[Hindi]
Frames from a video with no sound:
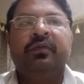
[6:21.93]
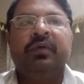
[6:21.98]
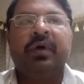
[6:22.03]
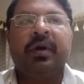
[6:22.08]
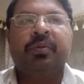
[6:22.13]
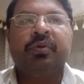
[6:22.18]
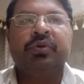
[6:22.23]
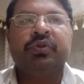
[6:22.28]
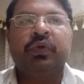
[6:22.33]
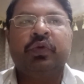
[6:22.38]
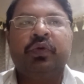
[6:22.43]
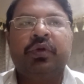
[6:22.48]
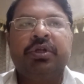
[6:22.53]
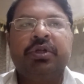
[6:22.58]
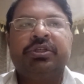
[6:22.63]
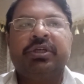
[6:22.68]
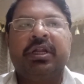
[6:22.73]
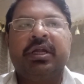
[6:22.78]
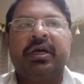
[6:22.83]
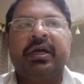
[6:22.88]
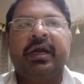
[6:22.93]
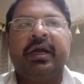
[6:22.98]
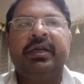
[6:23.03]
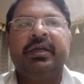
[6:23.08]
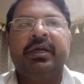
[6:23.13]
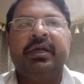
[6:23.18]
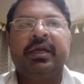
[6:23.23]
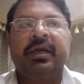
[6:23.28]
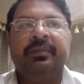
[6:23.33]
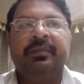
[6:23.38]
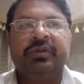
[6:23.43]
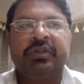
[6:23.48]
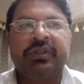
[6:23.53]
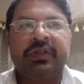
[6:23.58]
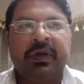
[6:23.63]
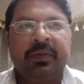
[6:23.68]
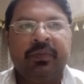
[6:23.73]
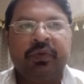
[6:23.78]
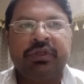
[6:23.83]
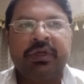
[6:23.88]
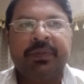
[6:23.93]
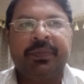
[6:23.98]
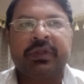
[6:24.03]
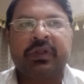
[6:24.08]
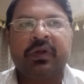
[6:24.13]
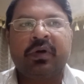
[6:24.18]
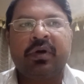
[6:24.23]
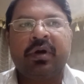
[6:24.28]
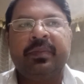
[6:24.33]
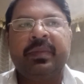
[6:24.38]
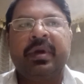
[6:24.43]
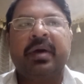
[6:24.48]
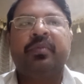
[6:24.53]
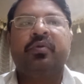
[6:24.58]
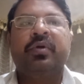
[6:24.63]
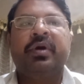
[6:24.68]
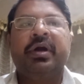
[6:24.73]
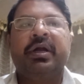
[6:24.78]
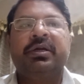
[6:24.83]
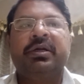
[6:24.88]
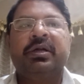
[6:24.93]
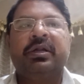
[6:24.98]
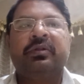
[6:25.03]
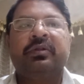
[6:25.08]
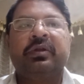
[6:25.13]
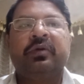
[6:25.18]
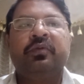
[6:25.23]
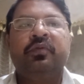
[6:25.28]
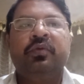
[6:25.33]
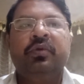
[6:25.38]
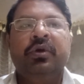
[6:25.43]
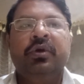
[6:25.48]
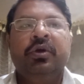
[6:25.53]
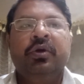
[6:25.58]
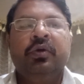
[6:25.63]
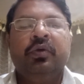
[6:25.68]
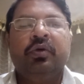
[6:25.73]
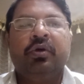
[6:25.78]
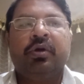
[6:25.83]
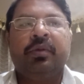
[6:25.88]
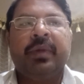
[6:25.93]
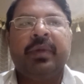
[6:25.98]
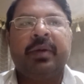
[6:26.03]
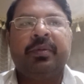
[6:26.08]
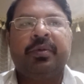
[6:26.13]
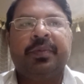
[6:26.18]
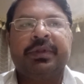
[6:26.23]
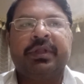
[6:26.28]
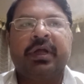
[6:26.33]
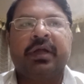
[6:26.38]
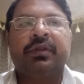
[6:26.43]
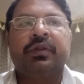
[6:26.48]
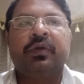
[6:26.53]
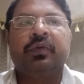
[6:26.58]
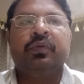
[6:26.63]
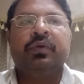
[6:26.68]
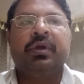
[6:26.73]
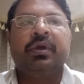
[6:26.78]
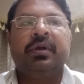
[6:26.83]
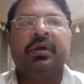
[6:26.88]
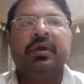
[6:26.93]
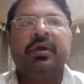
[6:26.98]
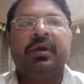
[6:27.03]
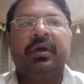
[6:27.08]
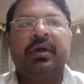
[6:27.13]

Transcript: वो आपको ज़रूर इंशाल्लाह गाइड करेंगे जितना मुझे पता होगा मैं आपको गाइड करता हूँ और मैं आपको बताता हूँ कि